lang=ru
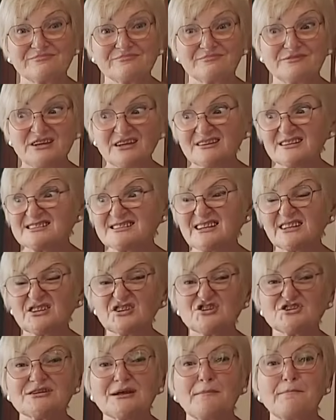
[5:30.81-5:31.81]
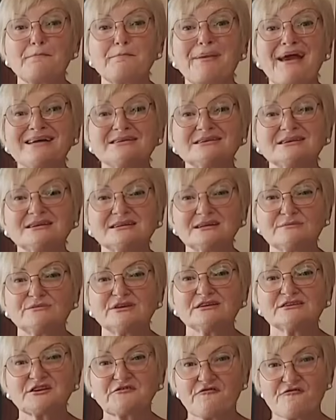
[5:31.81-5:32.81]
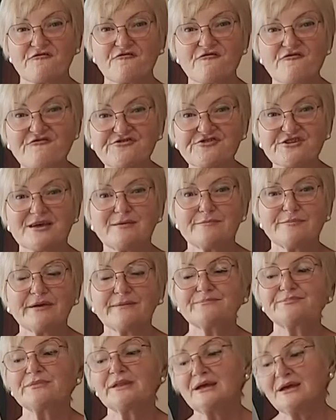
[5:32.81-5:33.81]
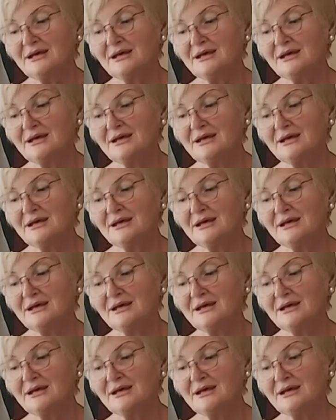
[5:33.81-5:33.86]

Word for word: Мне достаточно 5 километров в темпе.